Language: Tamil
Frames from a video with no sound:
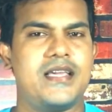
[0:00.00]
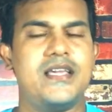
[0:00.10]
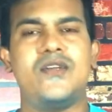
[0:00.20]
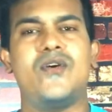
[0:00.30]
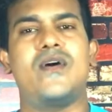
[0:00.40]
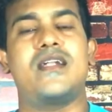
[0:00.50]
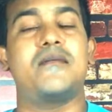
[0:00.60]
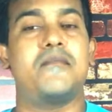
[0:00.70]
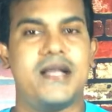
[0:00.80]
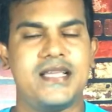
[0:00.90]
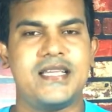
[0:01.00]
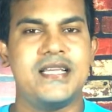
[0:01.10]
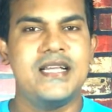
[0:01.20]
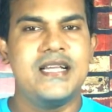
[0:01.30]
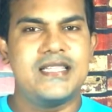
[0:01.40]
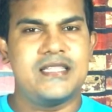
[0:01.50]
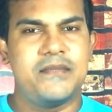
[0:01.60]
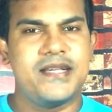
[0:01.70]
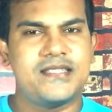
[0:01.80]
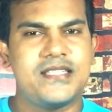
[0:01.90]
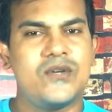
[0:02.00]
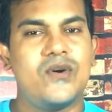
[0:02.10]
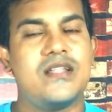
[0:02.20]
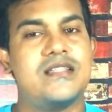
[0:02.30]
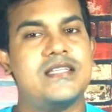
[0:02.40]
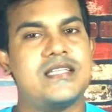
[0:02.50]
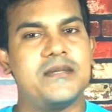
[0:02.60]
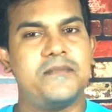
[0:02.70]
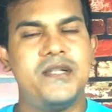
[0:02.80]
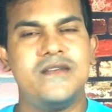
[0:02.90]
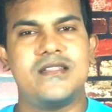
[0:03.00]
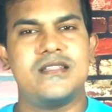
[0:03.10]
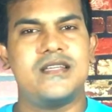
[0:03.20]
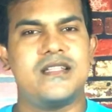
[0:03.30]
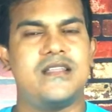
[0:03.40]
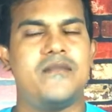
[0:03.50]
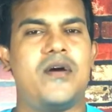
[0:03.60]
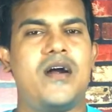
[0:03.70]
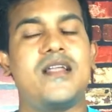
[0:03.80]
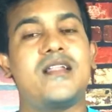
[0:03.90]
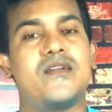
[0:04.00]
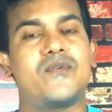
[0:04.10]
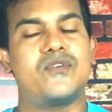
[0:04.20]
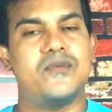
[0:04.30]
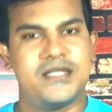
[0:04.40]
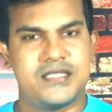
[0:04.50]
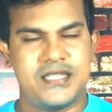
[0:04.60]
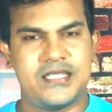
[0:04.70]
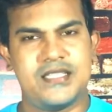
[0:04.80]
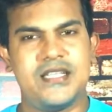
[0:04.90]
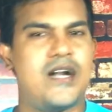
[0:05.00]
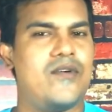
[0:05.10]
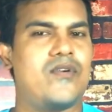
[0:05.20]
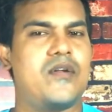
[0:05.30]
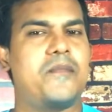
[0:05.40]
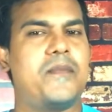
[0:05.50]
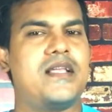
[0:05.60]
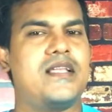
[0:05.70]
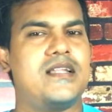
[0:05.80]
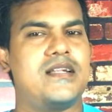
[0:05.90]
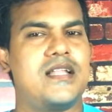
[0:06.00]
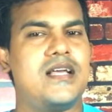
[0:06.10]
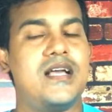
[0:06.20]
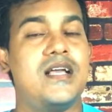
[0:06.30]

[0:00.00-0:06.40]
ஹீரோவான மைக் இந்த மெக்சிகோலேருந்து எப்படி வந்து அந்த பார்டரில் கொண்டு போய் சேர்த்து அவரோட பையன்கிட்ட